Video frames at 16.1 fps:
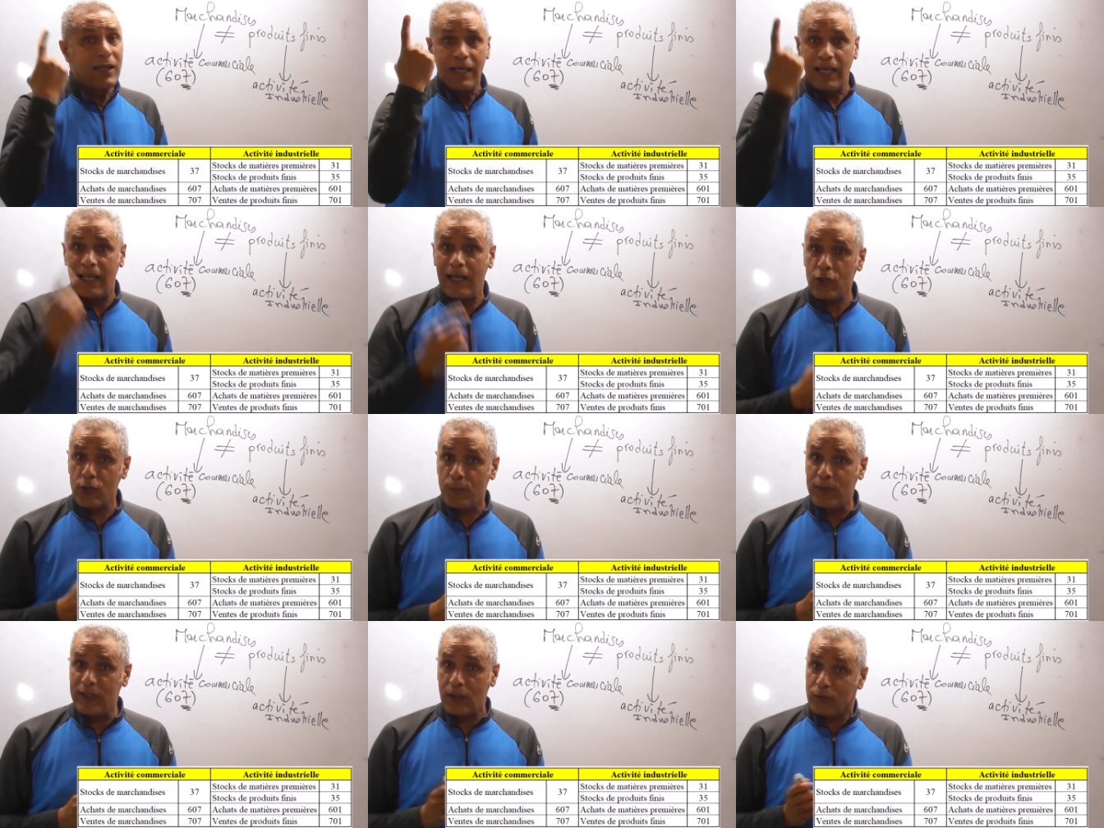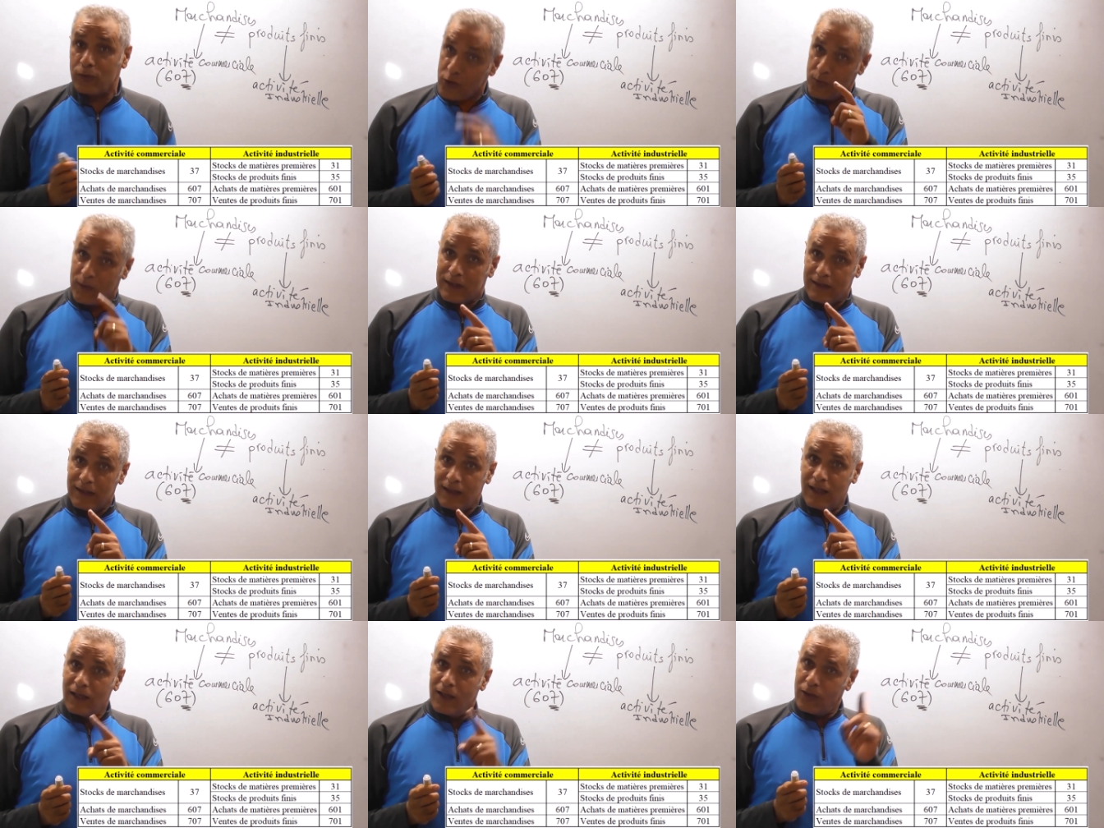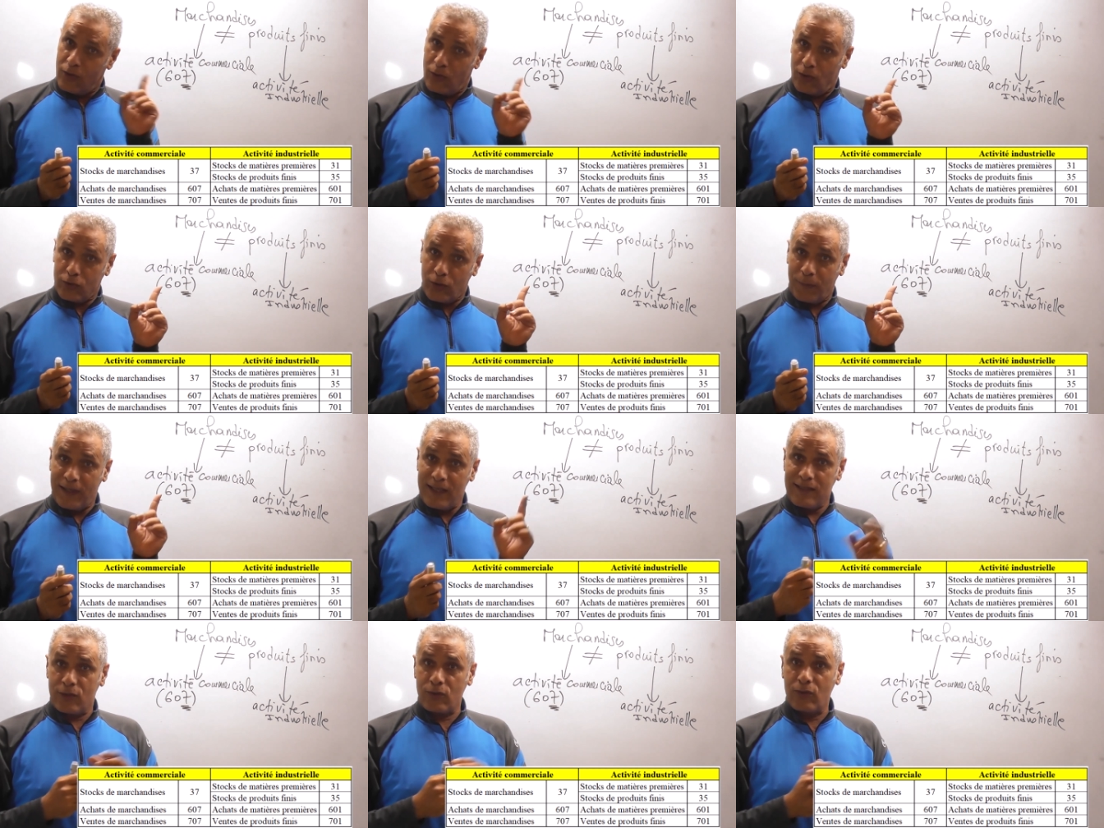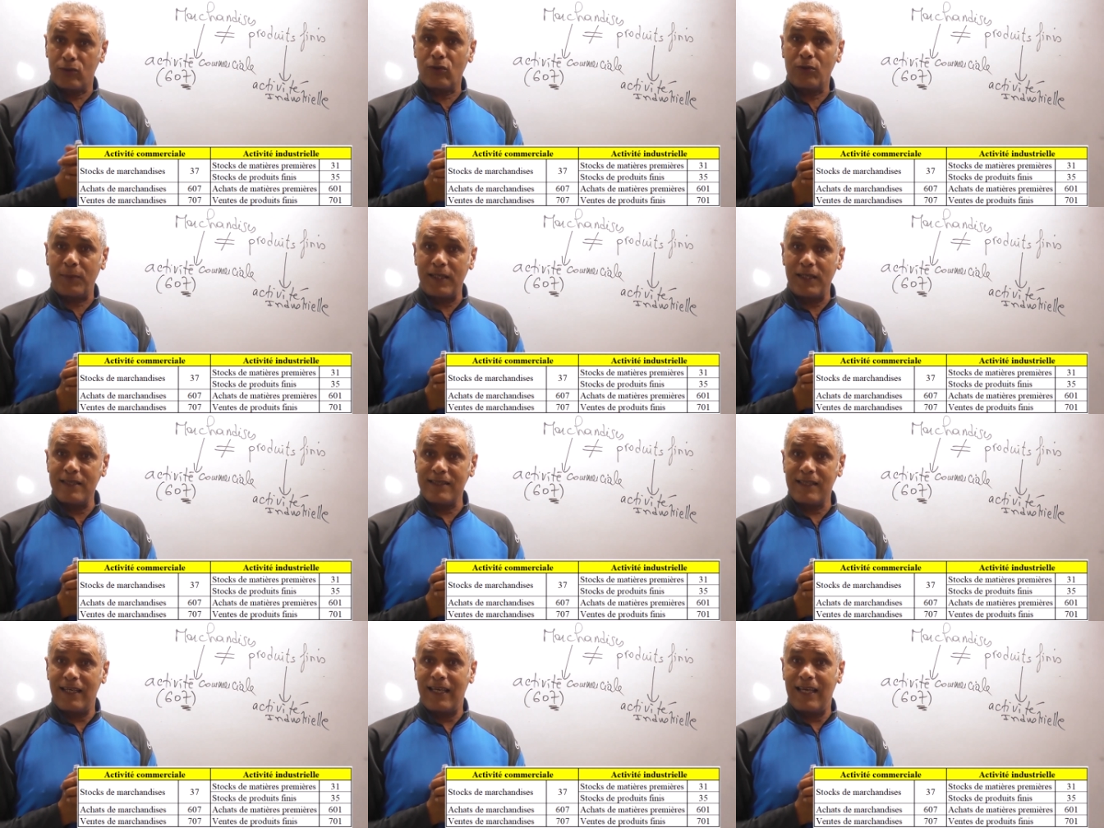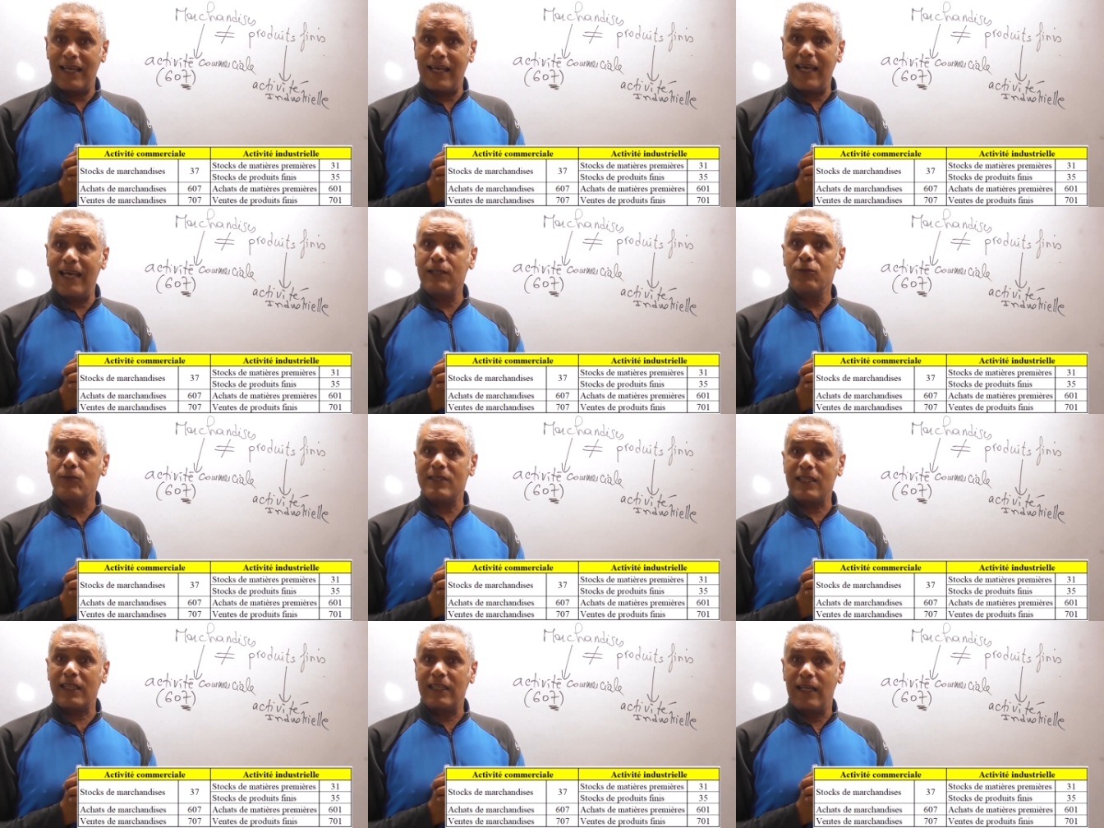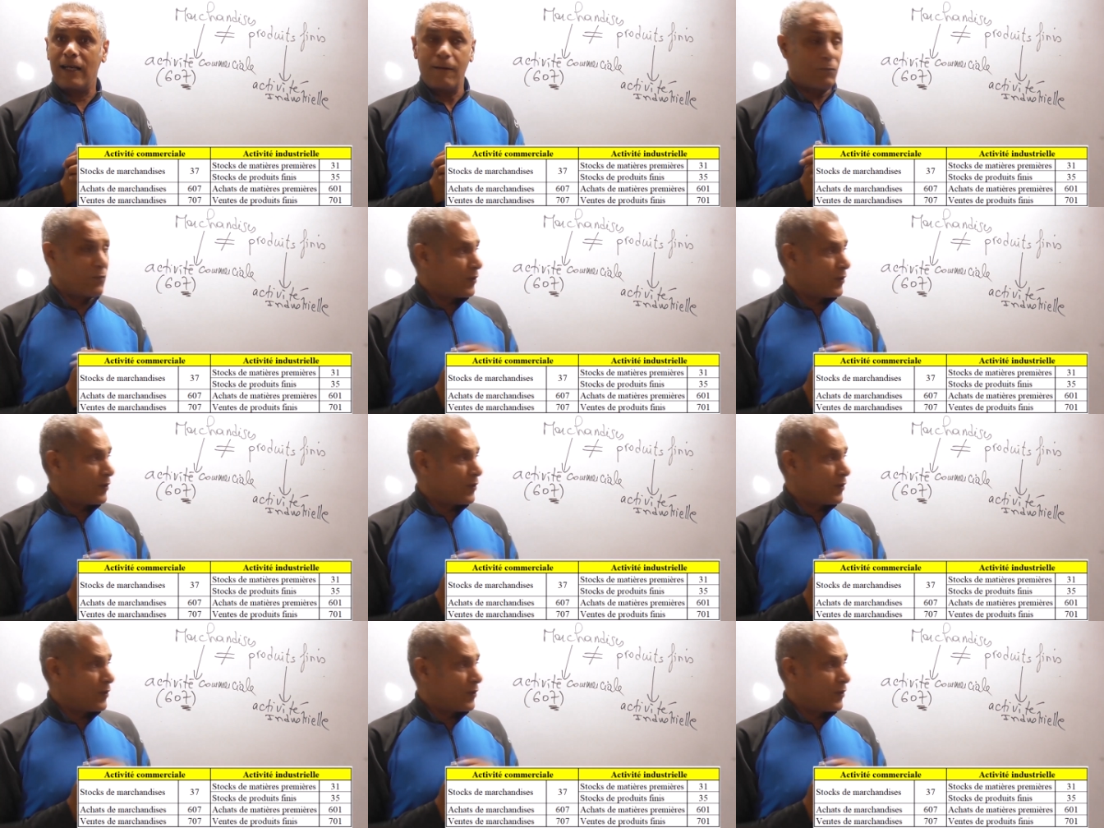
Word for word: Et là, je peux dire tout de suite que l'entreprise est une entreprise industrielle.